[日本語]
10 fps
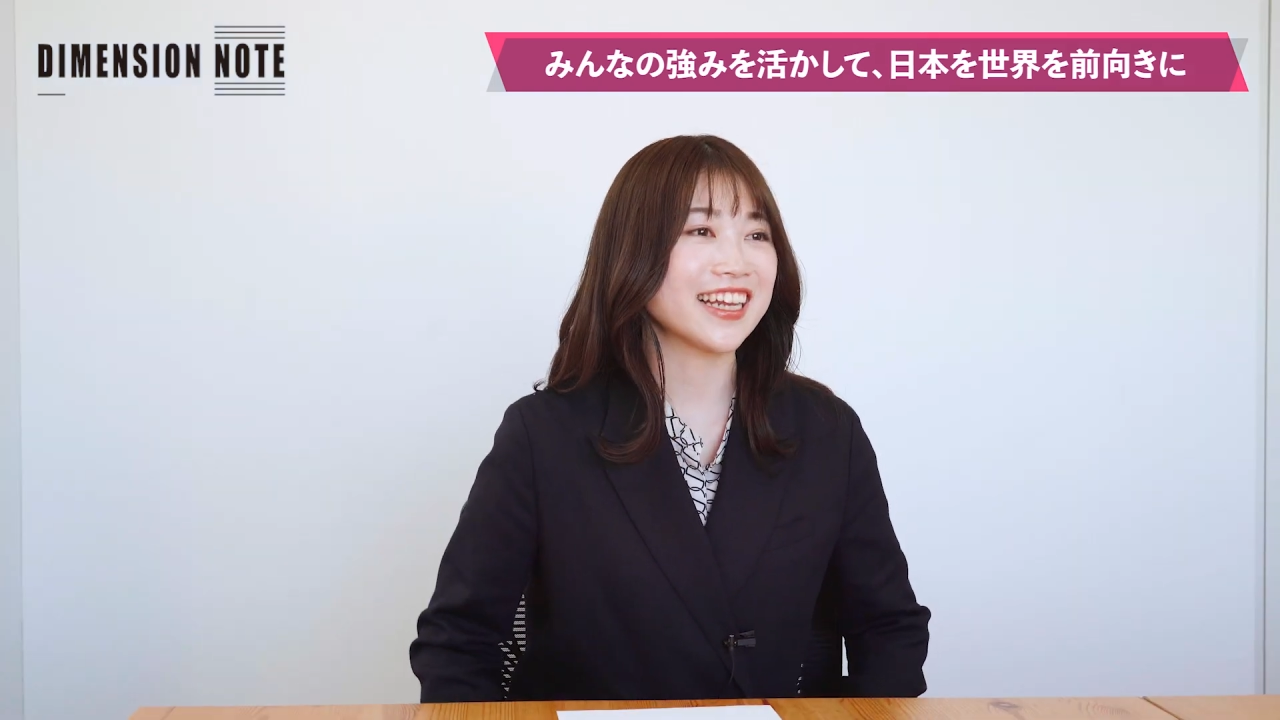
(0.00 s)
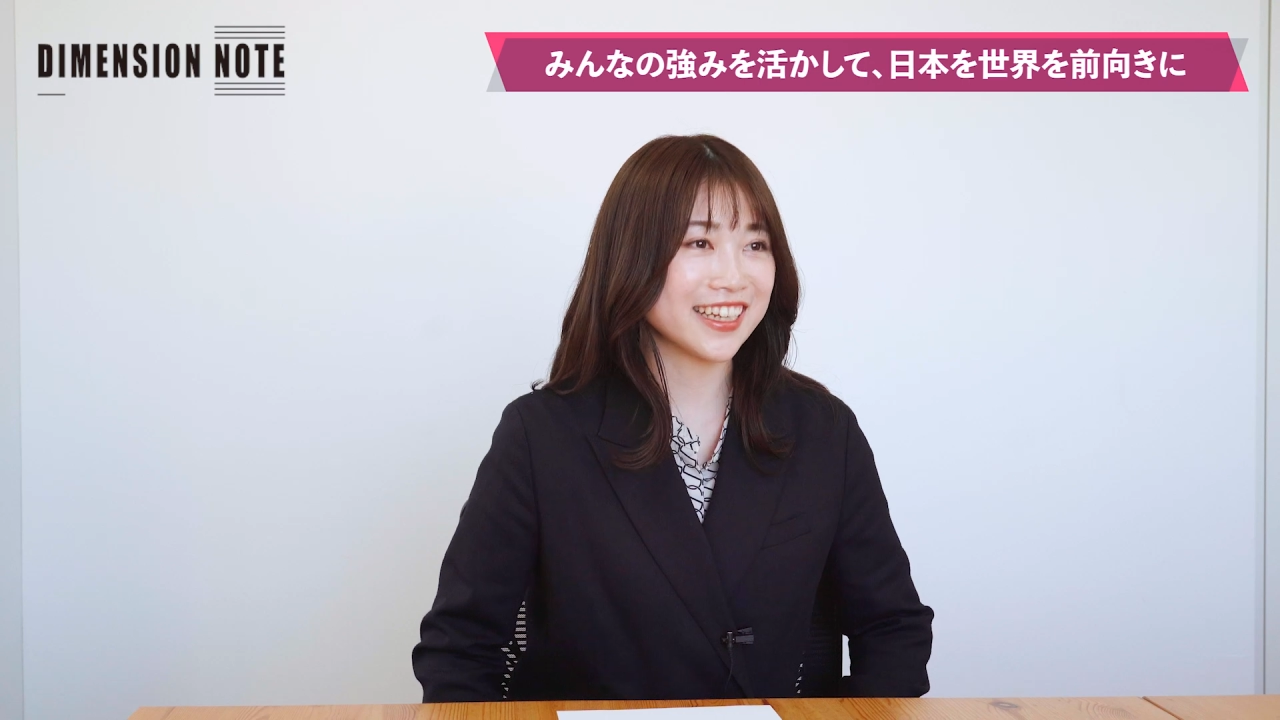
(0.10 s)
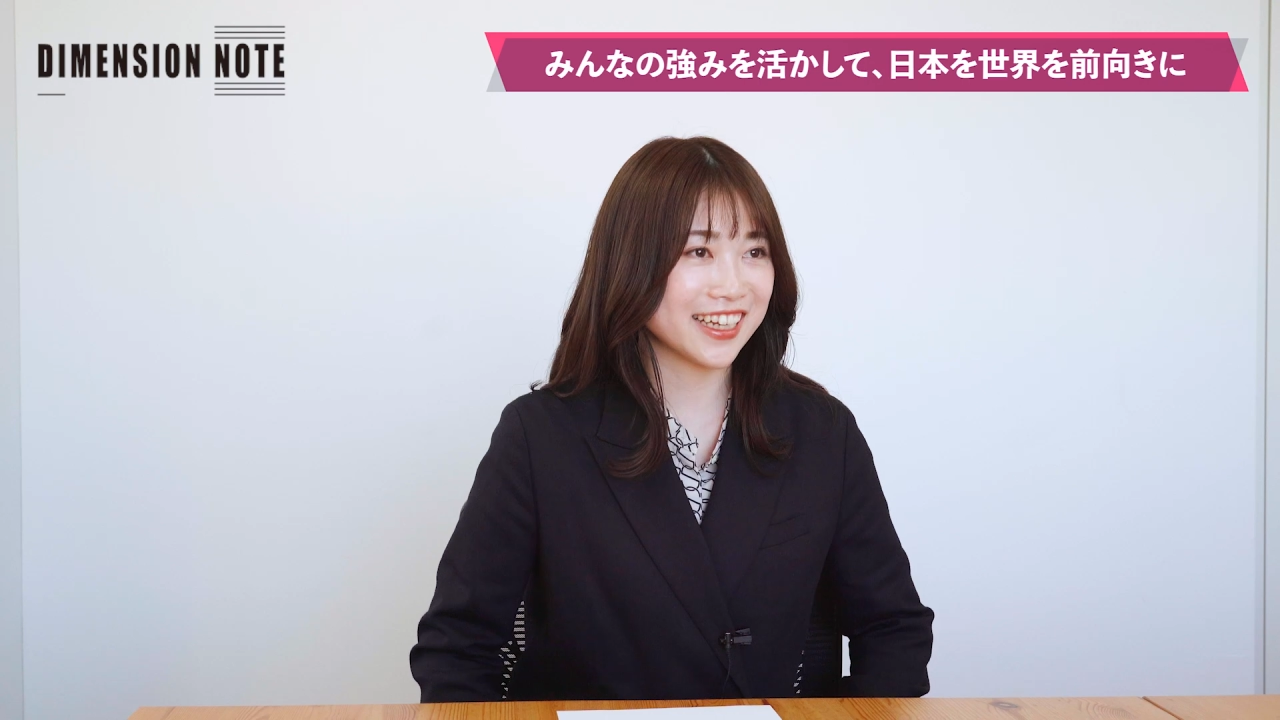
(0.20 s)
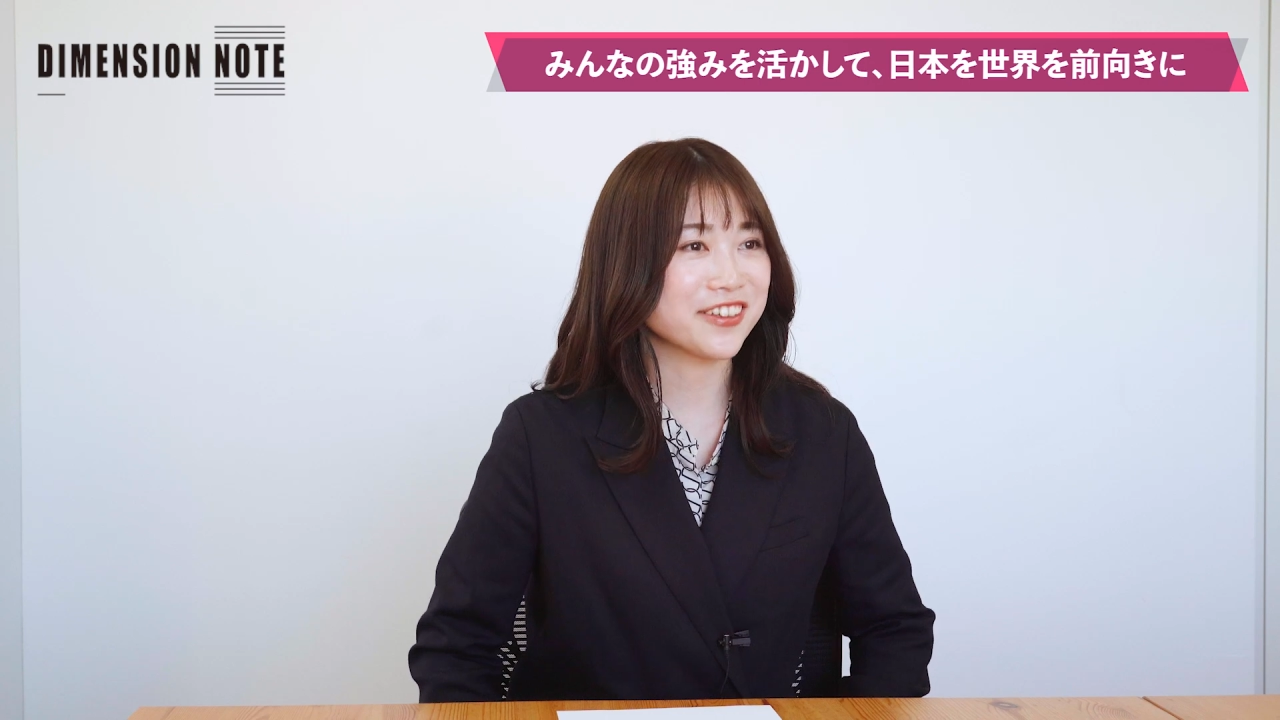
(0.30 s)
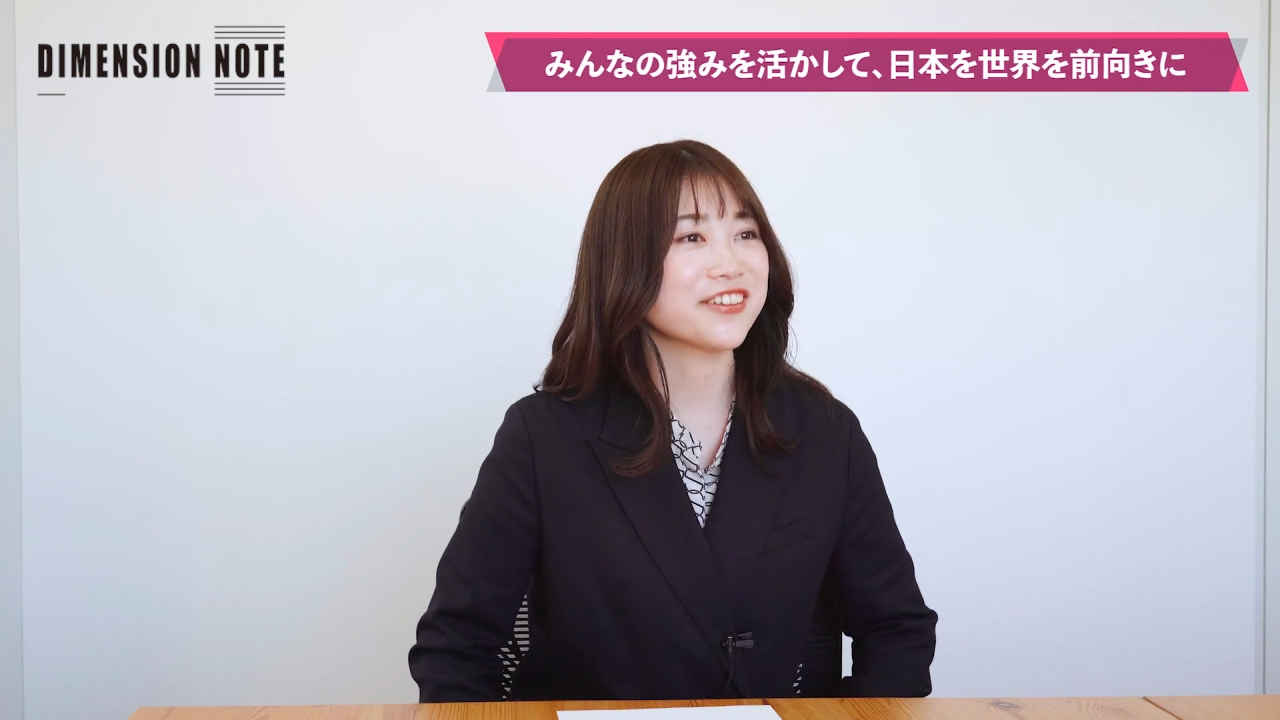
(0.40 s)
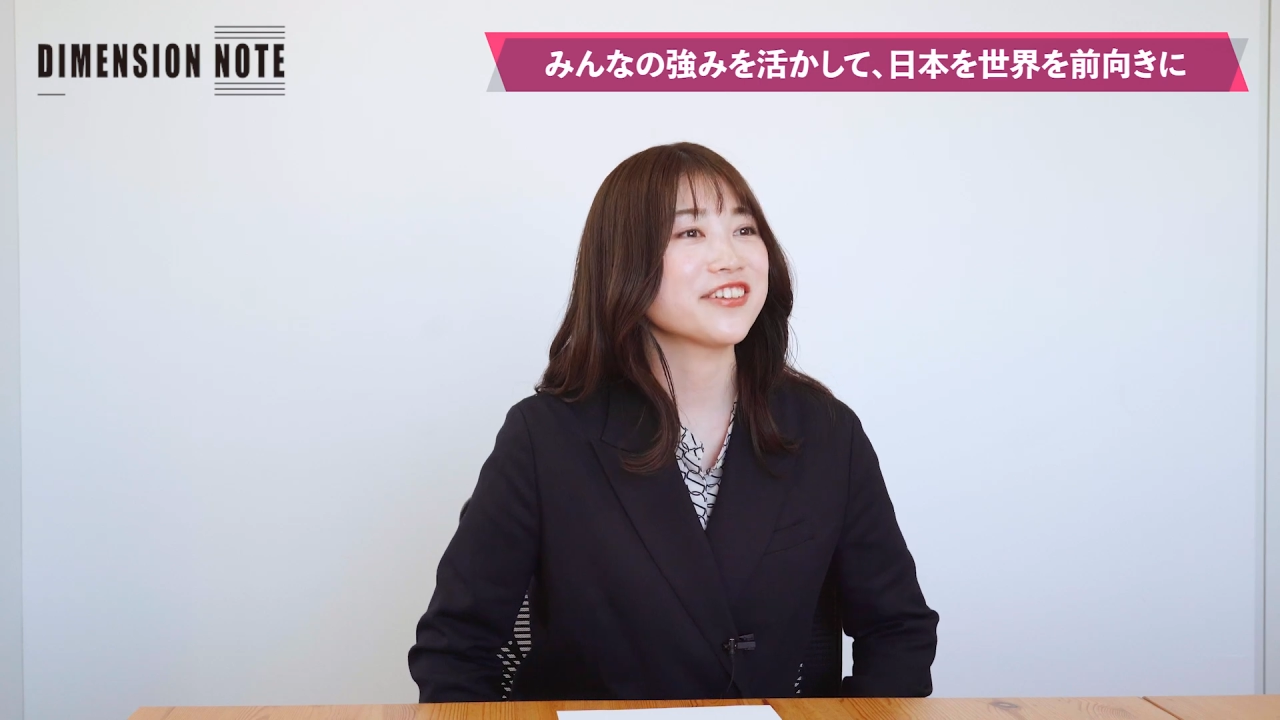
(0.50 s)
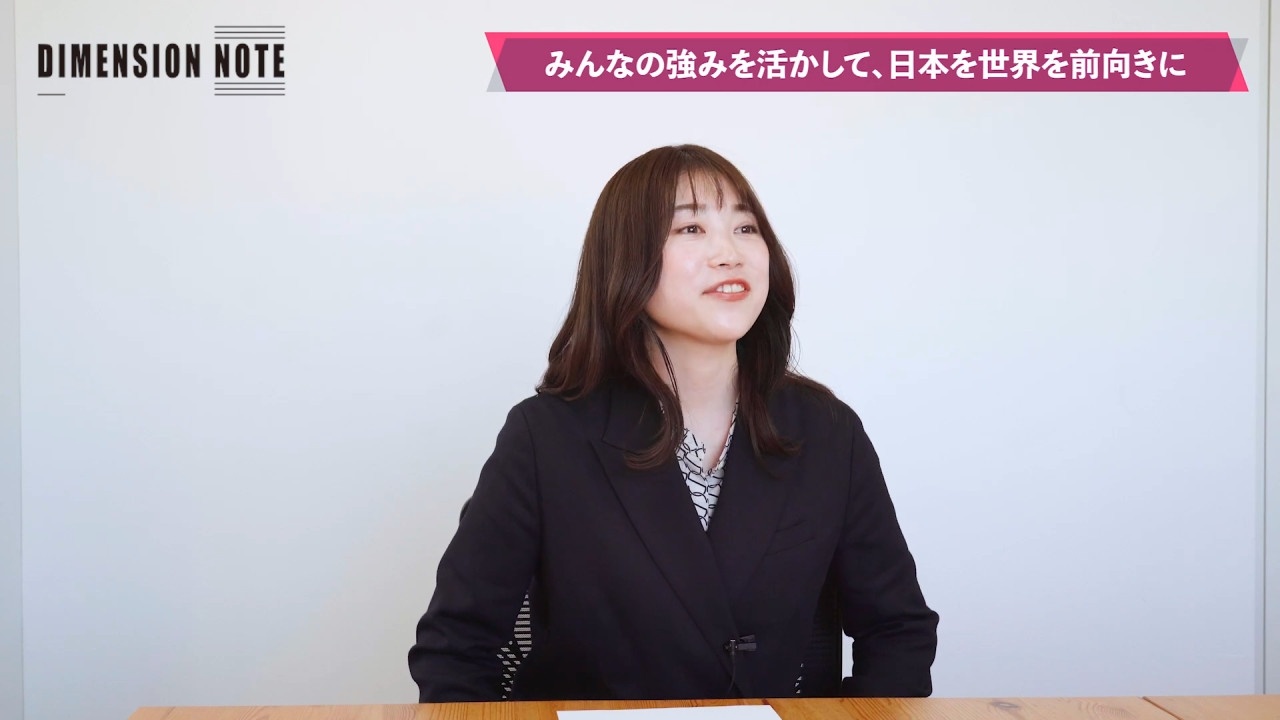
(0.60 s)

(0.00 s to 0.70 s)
ないなというふうに